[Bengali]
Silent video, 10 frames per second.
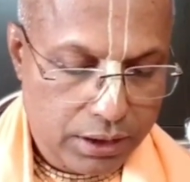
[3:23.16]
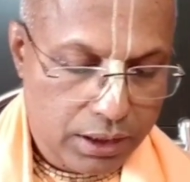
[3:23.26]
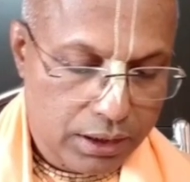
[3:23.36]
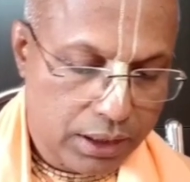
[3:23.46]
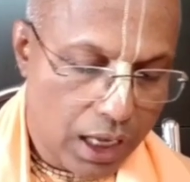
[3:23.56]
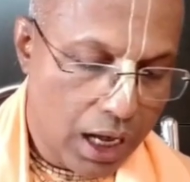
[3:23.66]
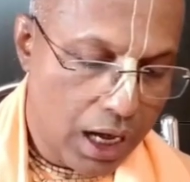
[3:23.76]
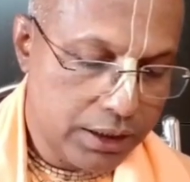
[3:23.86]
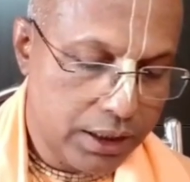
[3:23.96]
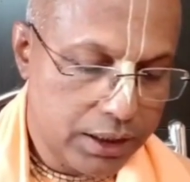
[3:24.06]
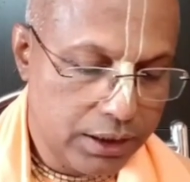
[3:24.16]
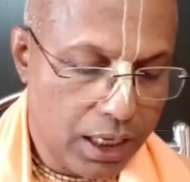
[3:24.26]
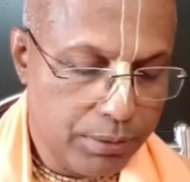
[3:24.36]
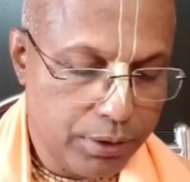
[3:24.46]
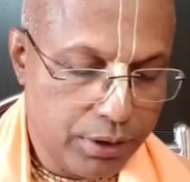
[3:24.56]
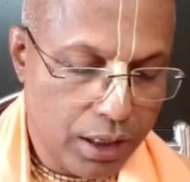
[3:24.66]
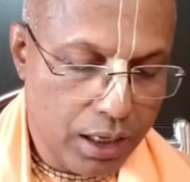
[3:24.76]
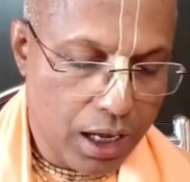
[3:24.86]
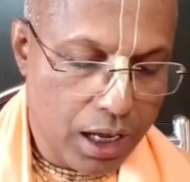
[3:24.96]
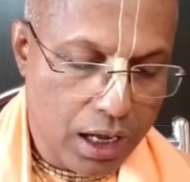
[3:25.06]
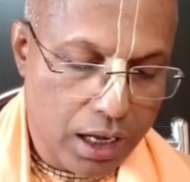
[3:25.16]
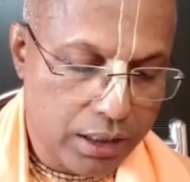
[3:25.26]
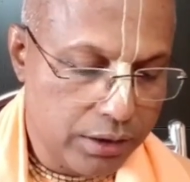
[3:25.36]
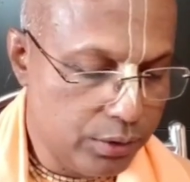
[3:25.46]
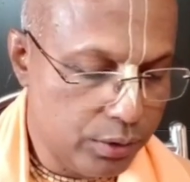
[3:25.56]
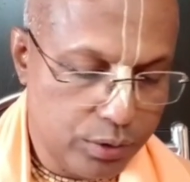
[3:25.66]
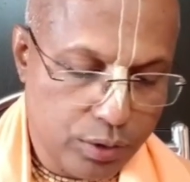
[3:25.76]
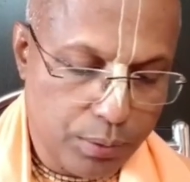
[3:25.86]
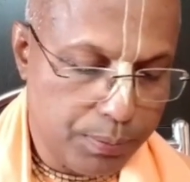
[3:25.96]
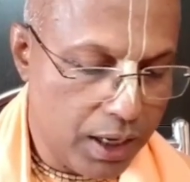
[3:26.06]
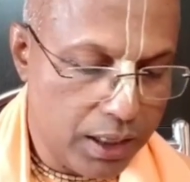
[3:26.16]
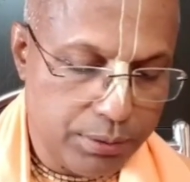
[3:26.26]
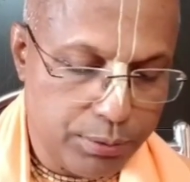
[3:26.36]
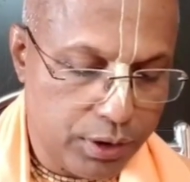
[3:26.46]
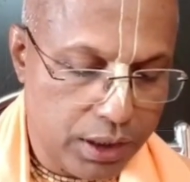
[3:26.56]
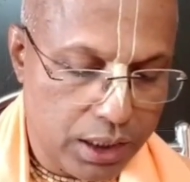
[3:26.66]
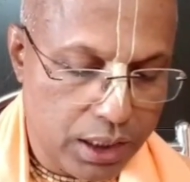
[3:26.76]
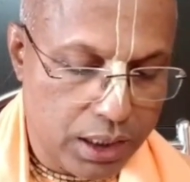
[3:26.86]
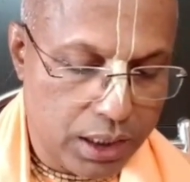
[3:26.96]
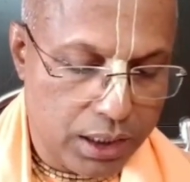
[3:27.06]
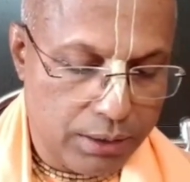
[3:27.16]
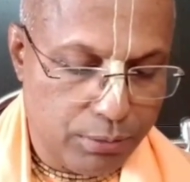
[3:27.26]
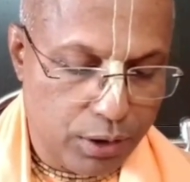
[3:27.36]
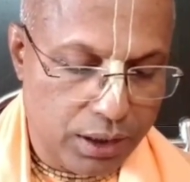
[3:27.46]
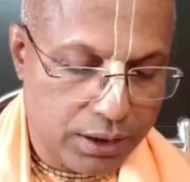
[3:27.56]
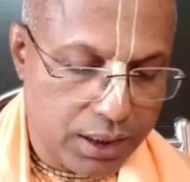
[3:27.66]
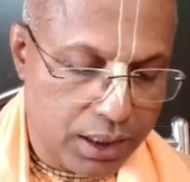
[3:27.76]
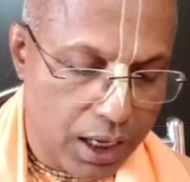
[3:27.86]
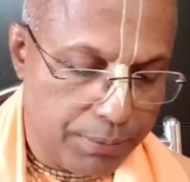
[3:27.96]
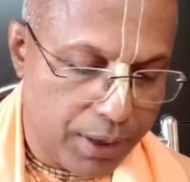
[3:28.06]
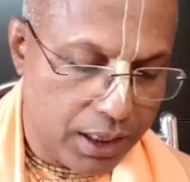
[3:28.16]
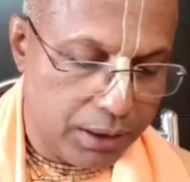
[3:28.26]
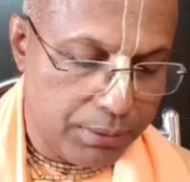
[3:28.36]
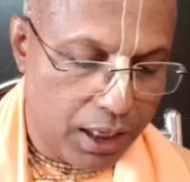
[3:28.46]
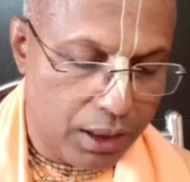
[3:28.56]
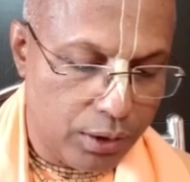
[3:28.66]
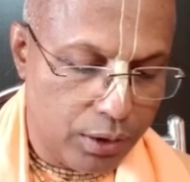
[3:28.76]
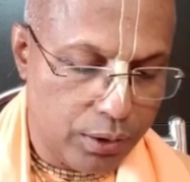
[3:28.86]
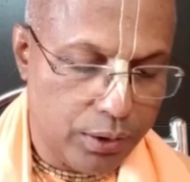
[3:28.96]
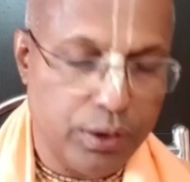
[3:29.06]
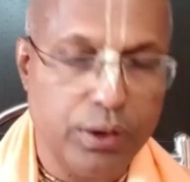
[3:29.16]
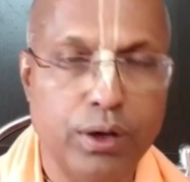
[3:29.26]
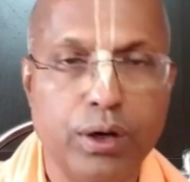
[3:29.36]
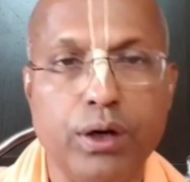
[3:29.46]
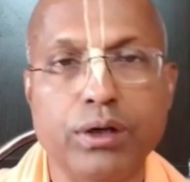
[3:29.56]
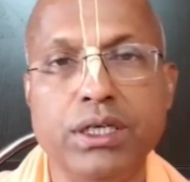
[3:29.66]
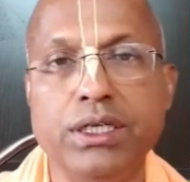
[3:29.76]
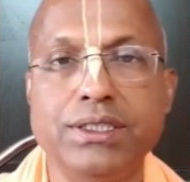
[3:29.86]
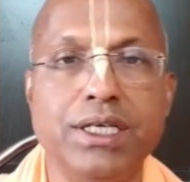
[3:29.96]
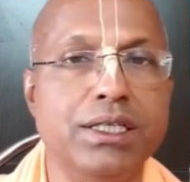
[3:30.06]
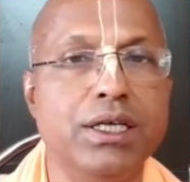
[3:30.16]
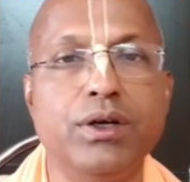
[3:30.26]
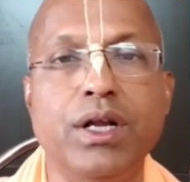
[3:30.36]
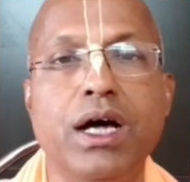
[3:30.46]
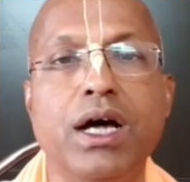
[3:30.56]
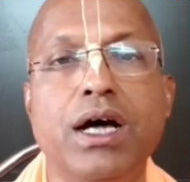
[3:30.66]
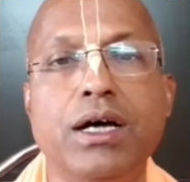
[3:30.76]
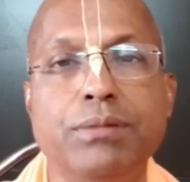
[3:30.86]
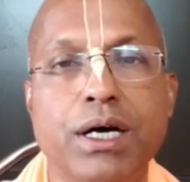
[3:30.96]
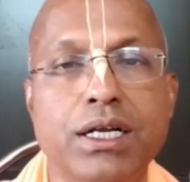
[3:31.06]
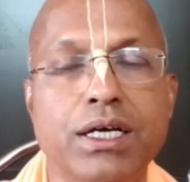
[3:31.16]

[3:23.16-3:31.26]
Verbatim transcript: তাহা দেখি দামোদার দুঃখ পায় মনে বলিতে না পারে বালক নিষেধ না মানে